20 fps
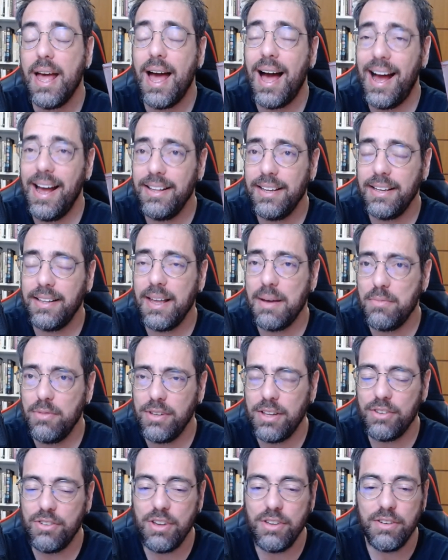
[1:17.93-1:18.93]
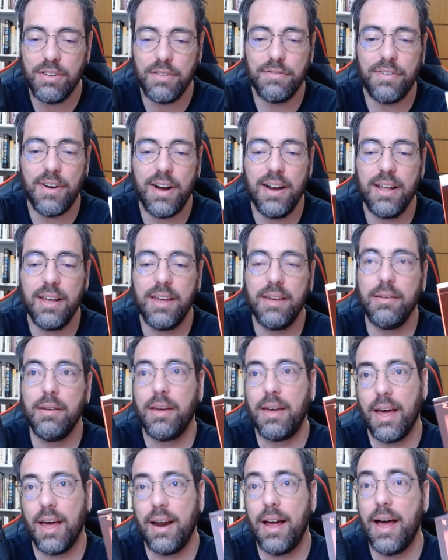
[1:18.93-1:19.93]
Ainda que tenha muita gente que fale
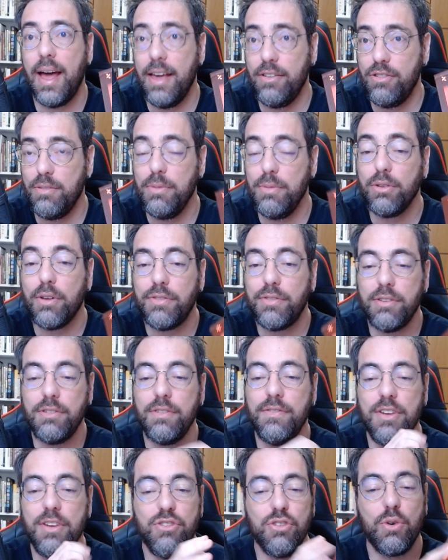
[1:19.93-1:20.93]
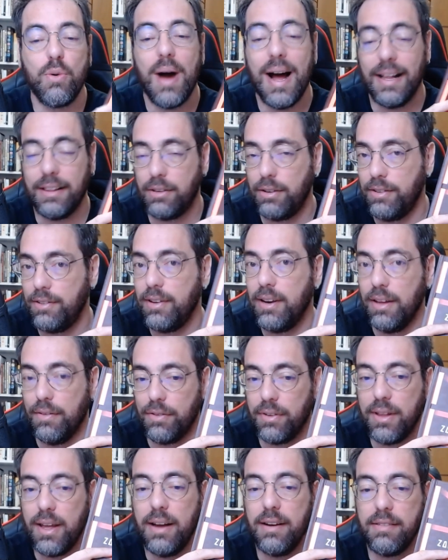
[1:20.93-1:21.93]
que ela é de 1924 esse
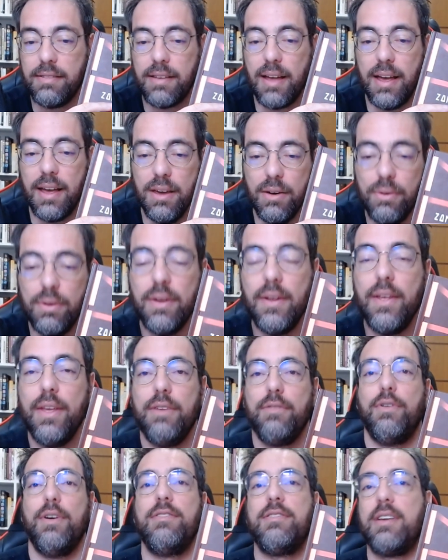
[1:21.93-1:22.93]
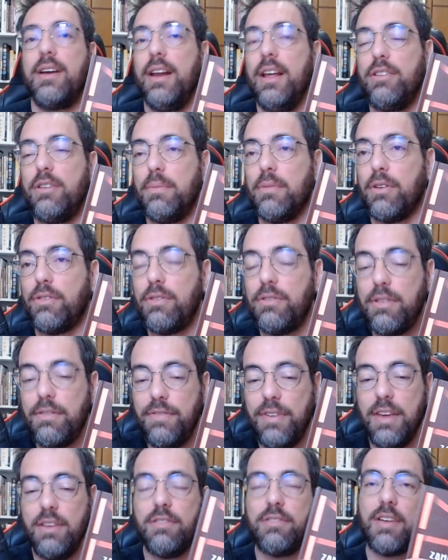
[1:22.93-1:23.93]
livro, né? Ele saiu, foi escrito em
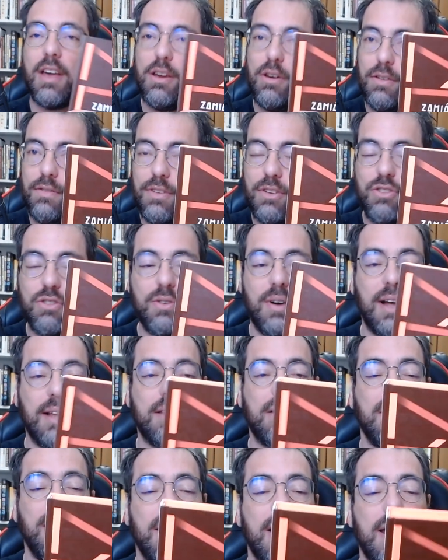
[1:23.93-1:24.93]
1920, saiu em 24.